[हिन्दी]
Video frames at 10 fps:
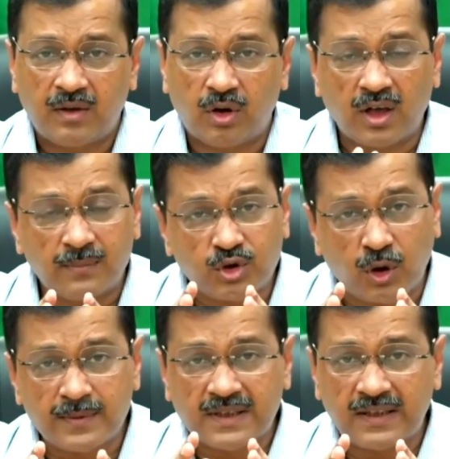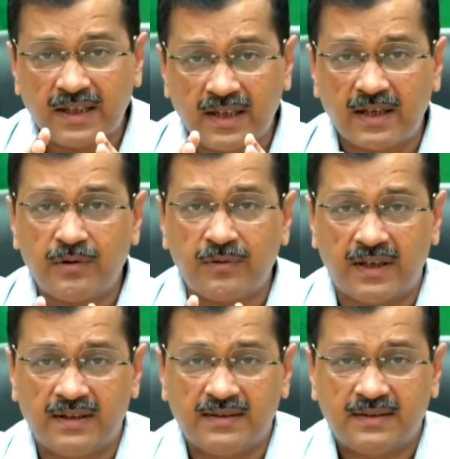और हम 24 घंटे लगे हुए
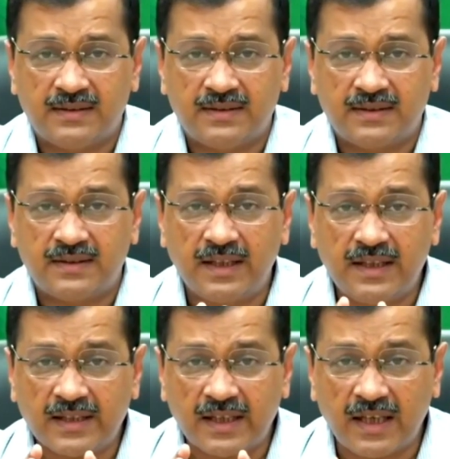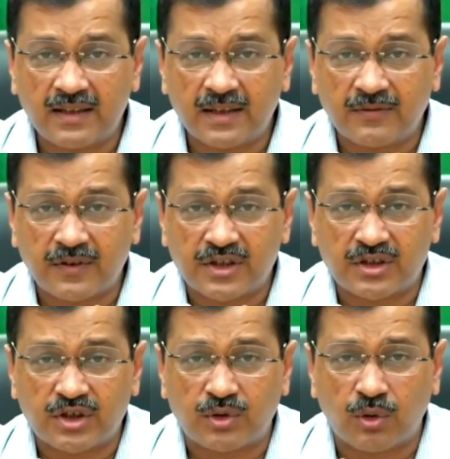हैं दिल्ली के हेल्थ
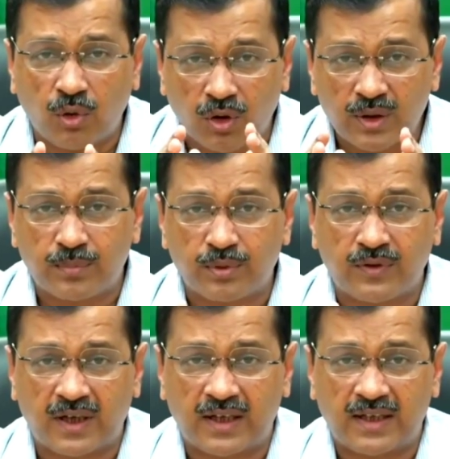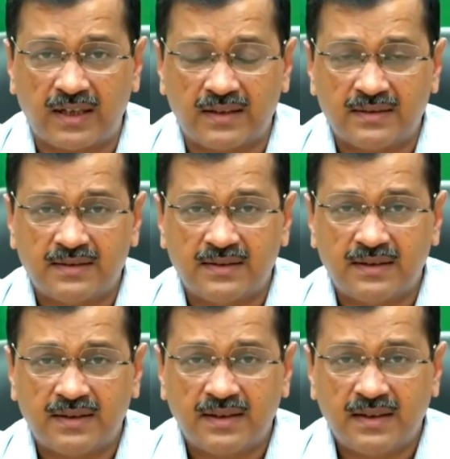इंफ्रास्ट्रक्चर को और इम्प्रूव करने के लिए
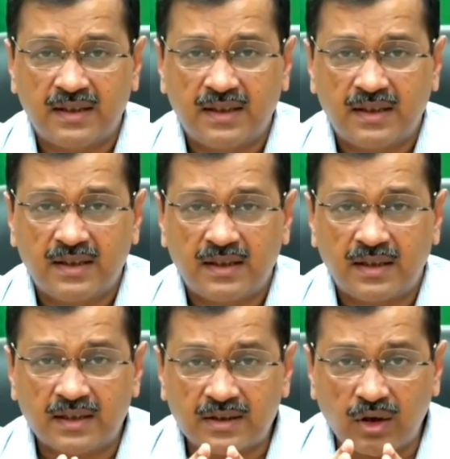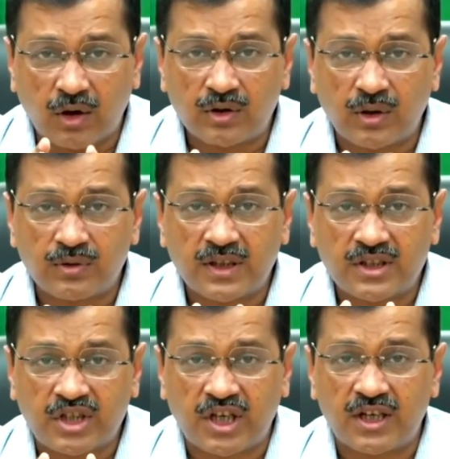इस लॉकडाउन के
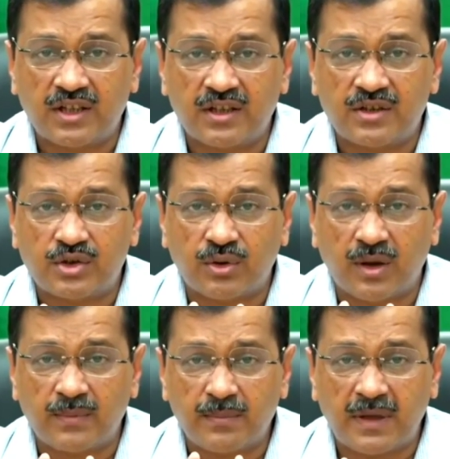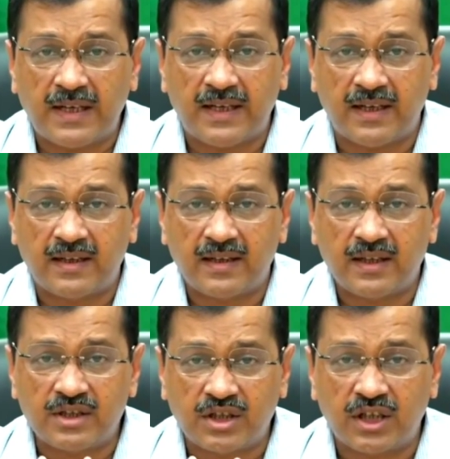छः दिन जो हमें मिले हैं
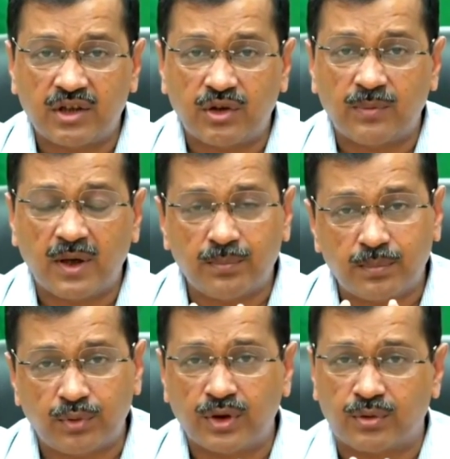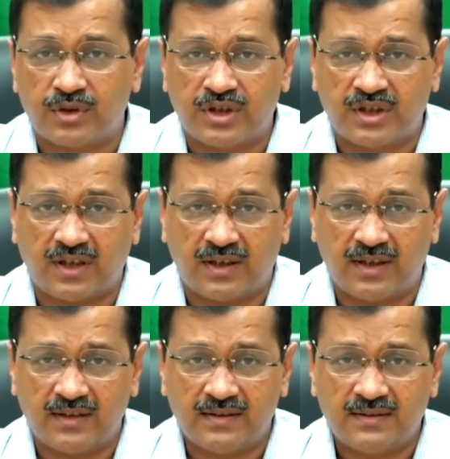इन छः दिनों में हम पूरी कोशिश कर रहे हैं